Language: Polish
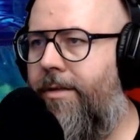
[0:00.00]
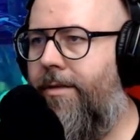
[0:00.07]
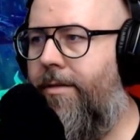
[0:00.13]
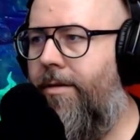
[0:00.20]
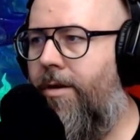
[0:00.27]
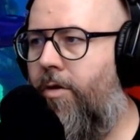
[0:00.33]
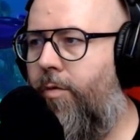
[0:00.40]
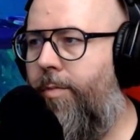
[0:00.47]
wiecie,
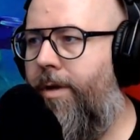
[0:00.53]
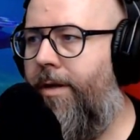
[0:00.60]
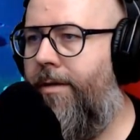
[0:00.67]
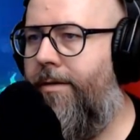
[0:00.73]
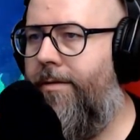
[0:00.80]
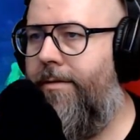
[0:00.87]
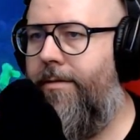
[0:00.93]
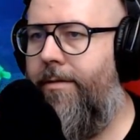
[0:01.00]
to nie lubię.
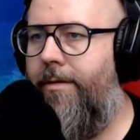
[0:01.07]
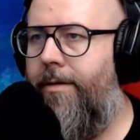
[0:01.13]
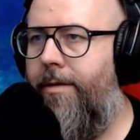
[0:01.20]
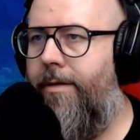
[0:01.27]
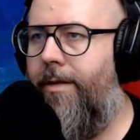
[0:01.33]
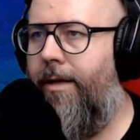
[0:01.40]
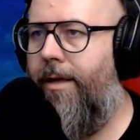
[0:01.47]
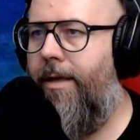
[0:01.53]

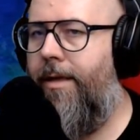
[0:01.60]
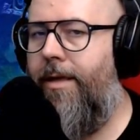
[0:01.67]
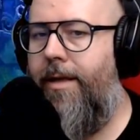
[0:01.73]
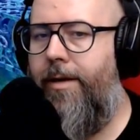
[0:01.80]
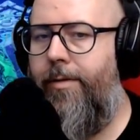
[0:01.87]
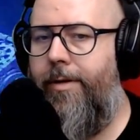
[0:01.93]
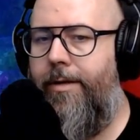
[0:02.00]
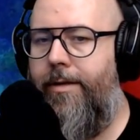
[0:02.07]
Taki
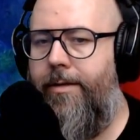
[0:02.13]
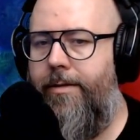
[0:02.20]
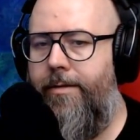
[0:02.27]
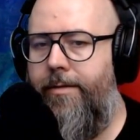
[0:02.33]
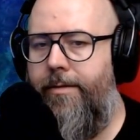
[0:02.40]
gierełek.